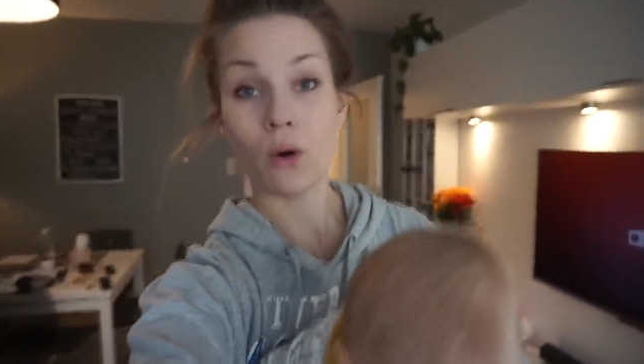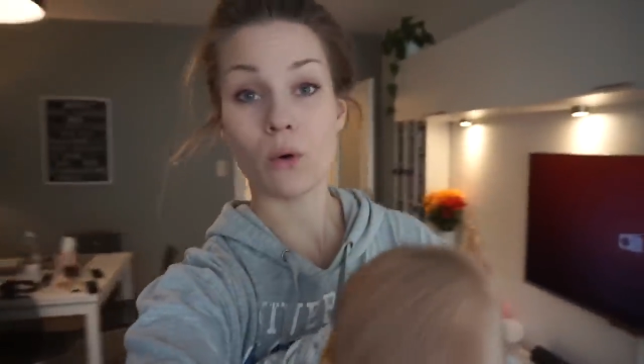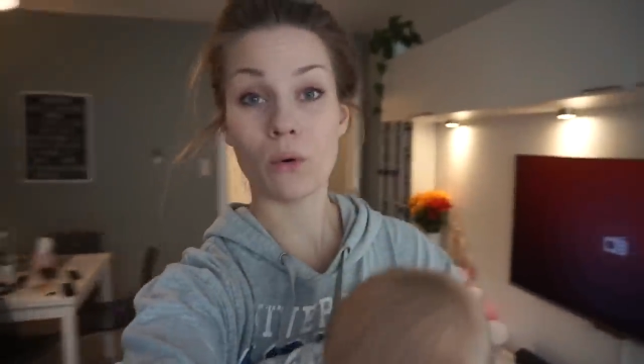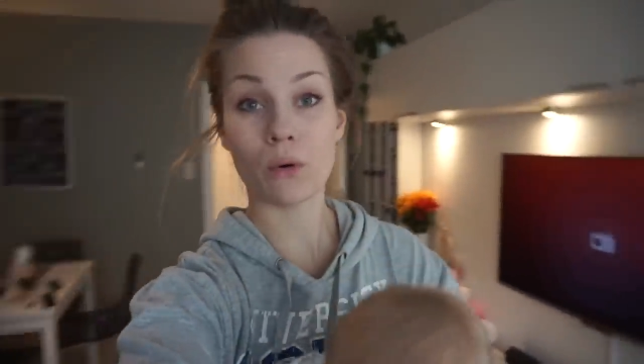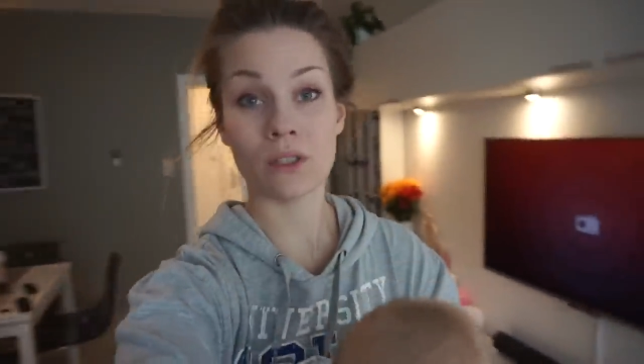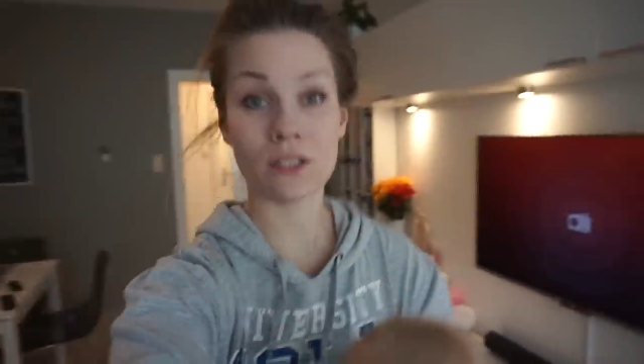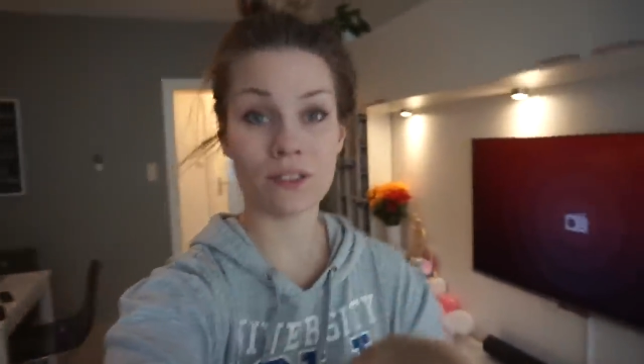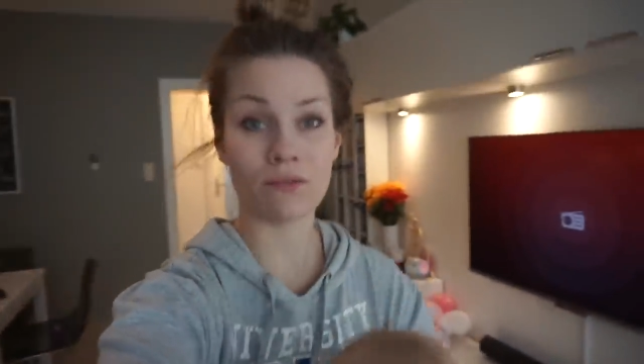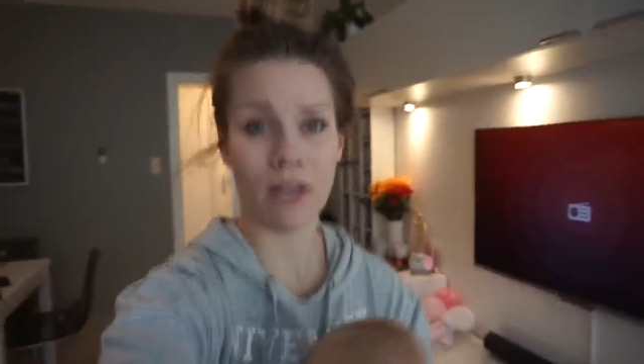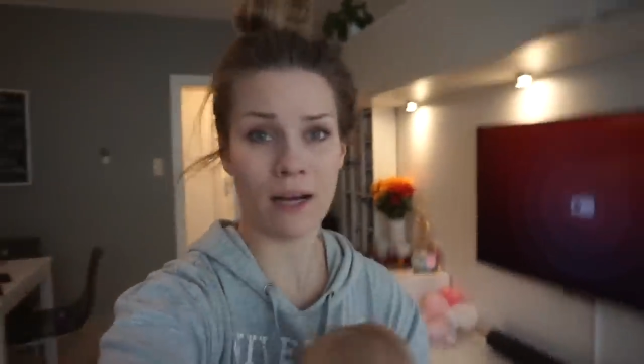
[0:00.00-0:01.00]

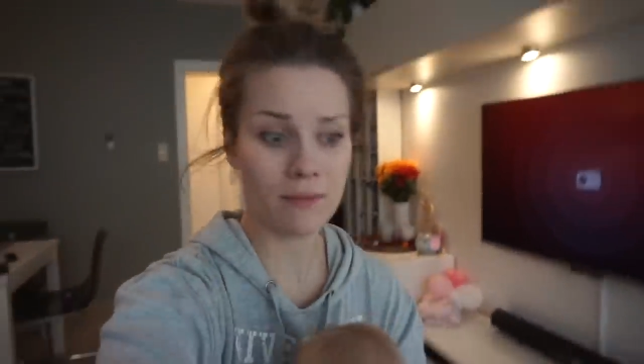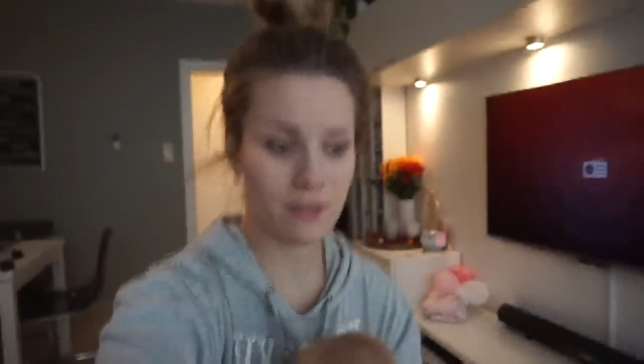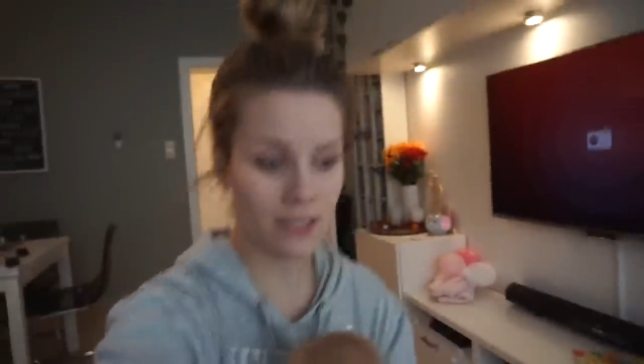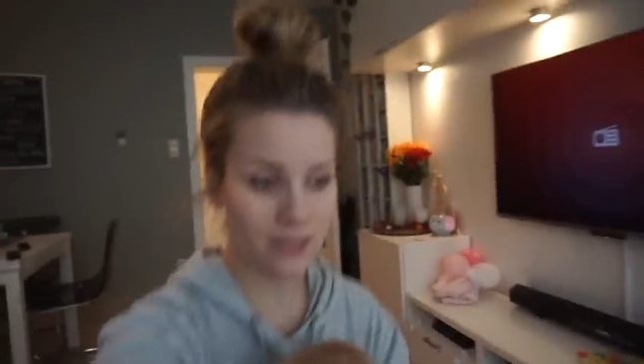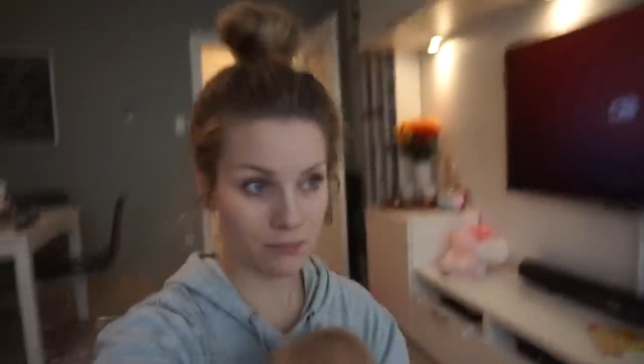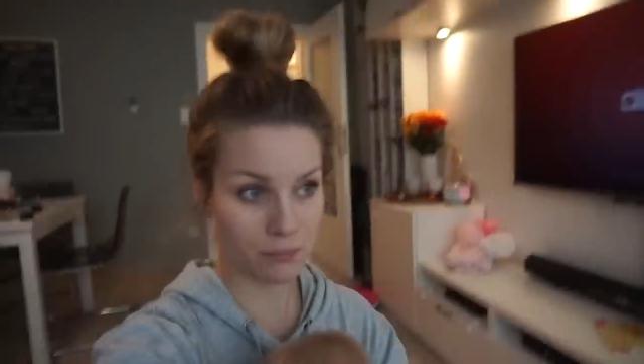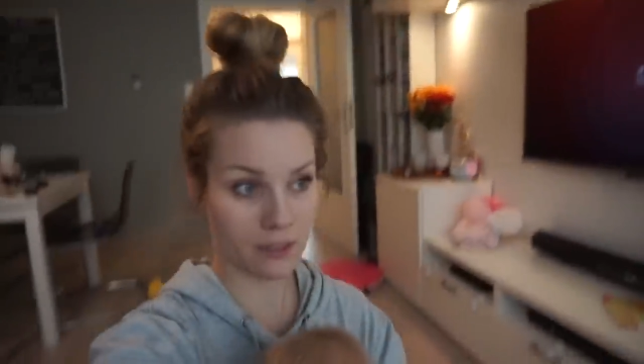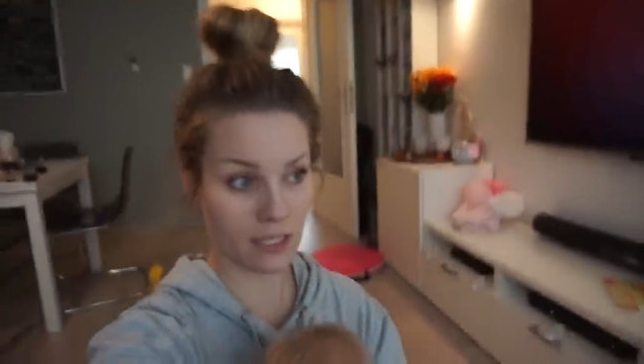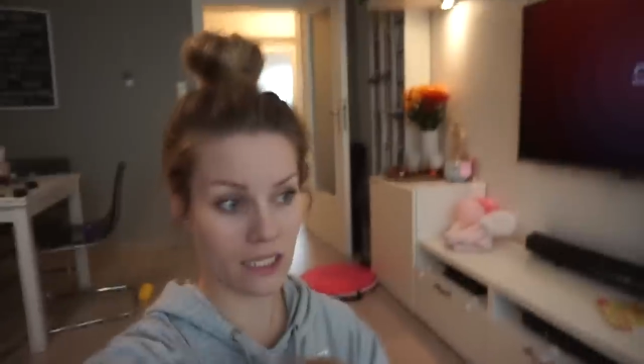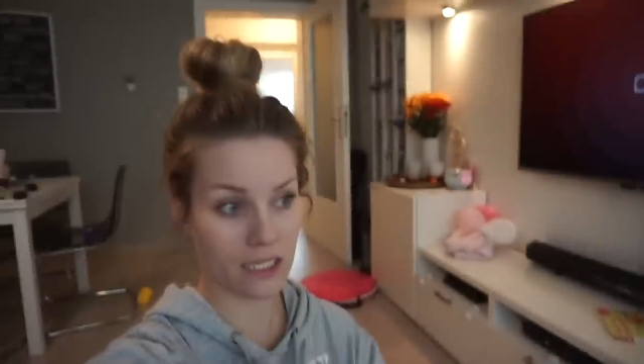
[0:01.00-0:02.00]
und wir haben es jetzt
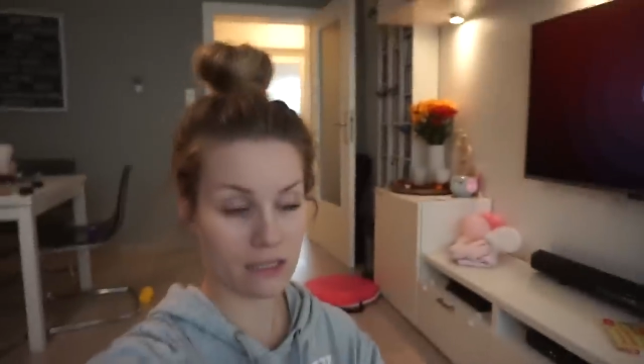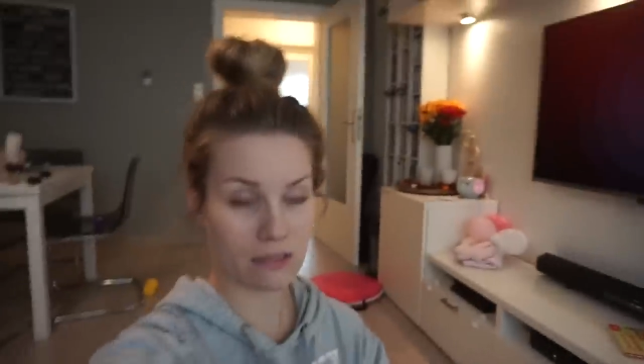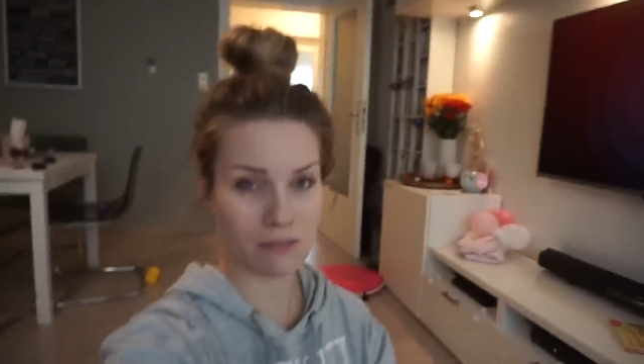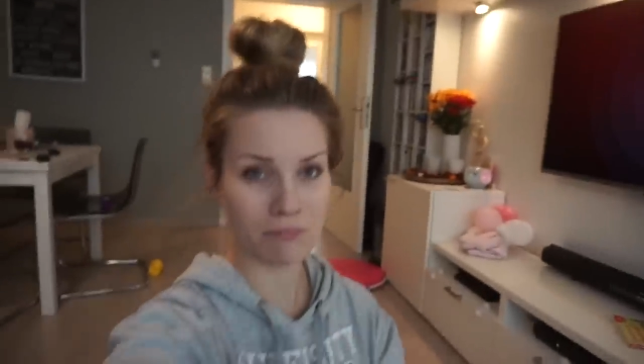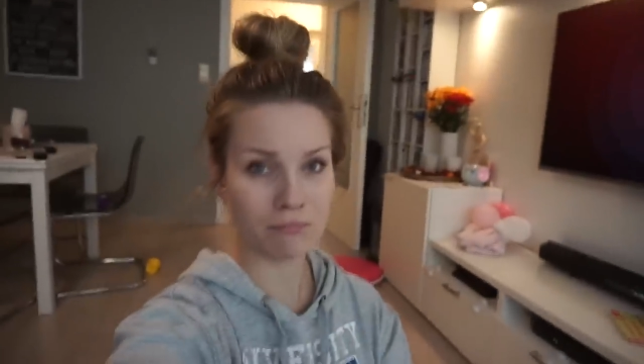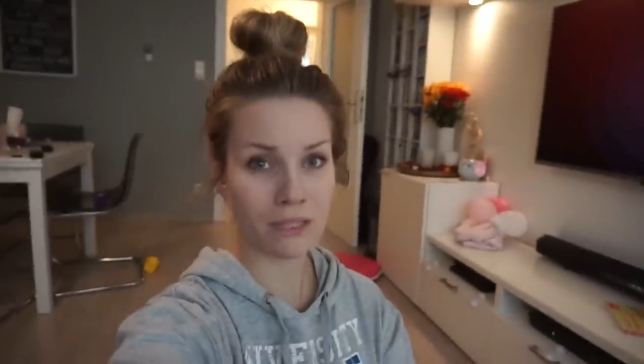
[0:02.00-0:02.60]
bereits,